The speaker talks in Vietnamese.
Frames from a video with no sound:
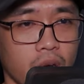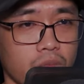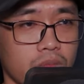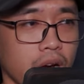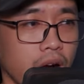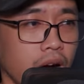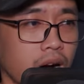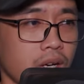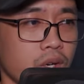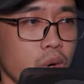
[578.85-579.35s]

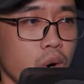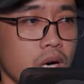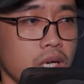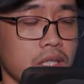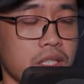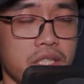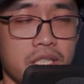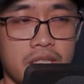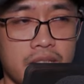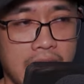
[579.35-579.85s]
Không thể ở
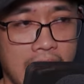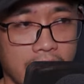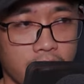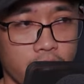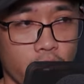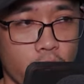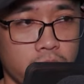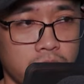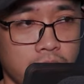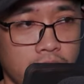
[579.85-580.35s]
lại mãi Lâm
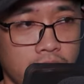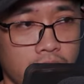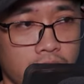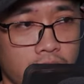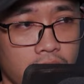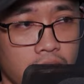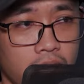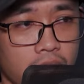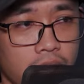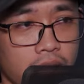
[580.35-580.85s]
Tinh tộc này
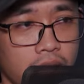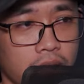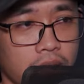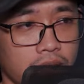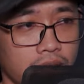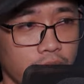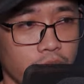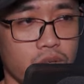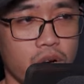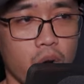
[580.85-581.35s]
nữa,
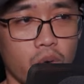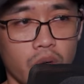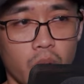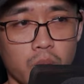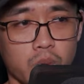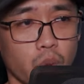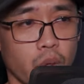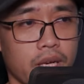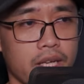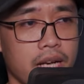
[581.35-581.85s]
thái
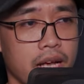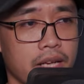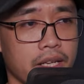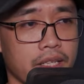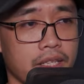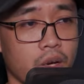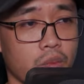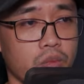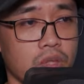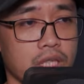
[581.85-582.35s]
cổ tinh thần
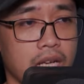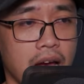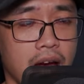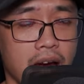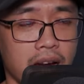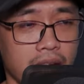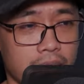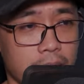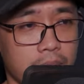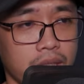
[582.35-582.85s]
này ta
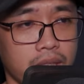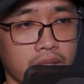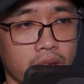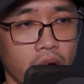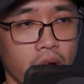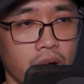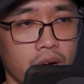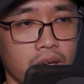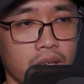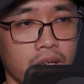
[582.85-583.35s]
vẫn còn muốn
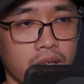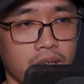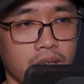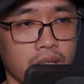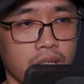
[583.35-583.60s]
khám phá.